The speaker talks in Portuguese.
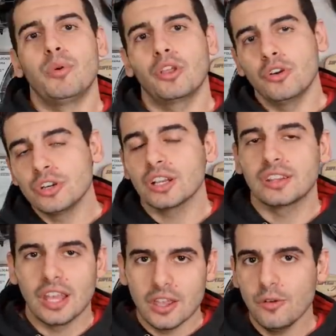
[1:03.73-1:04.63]
porque eu já
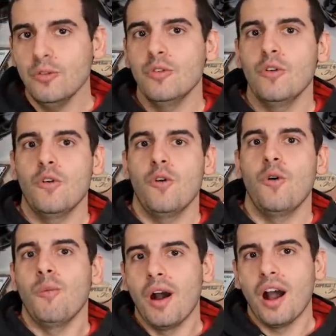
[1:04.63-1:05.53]
tenho
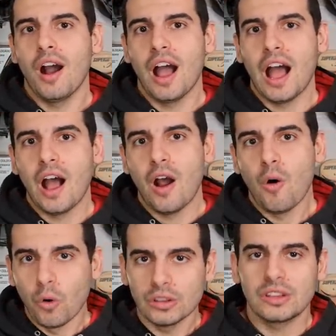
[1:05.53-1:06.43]
uma
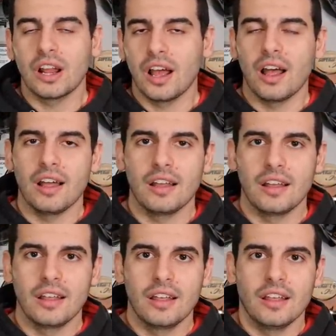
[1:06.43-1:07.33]
outra
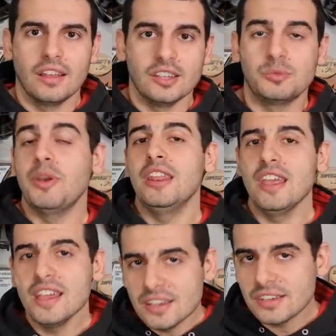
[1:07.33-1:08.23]

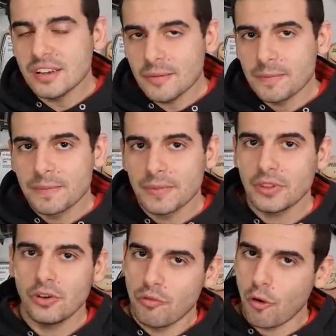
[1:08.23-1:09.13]
experiência
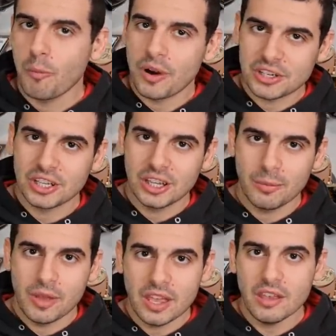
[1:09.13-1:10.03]
que eu vou compartilhar
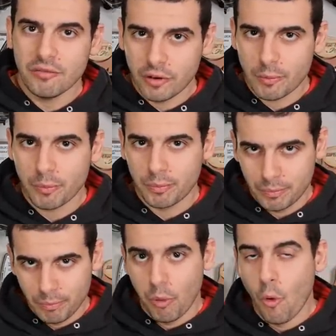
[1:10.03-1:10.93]
também que foi
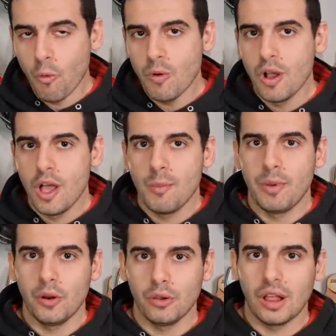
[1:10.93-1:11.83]
bom
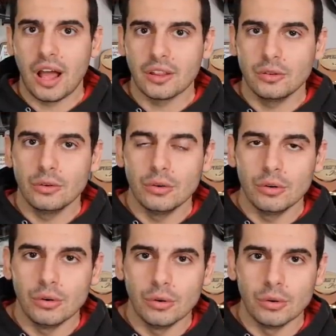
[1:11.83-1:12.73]
pelo
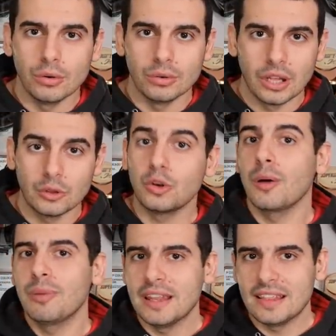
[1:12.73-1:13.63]
lado da
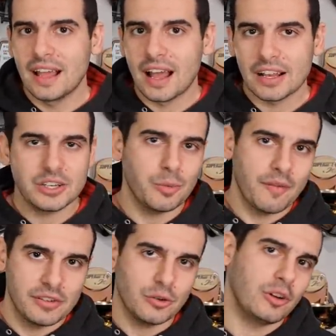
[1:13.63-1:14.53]
durabilidade, uma
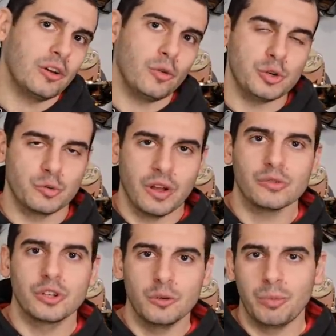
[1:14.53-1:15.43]
vez que eu quero continuar
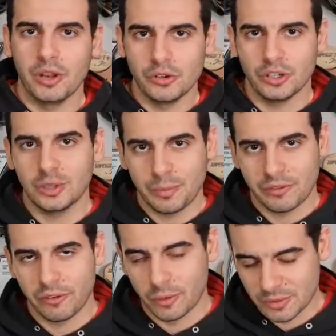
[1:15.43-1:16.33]
usando um pneu de alta
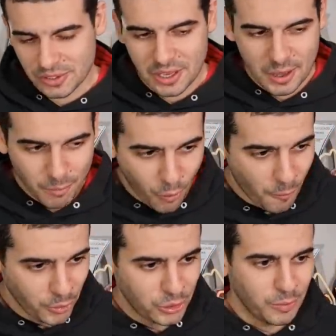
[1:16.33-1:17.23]
performance. Bom,
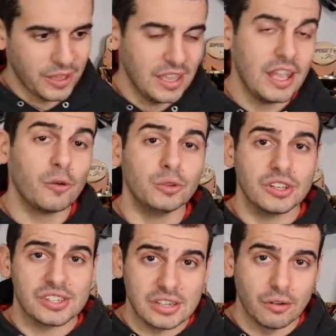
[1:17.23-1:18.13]
muito bem, o que, que
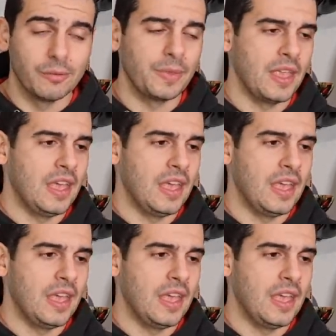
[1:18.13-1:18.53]
aconteceu?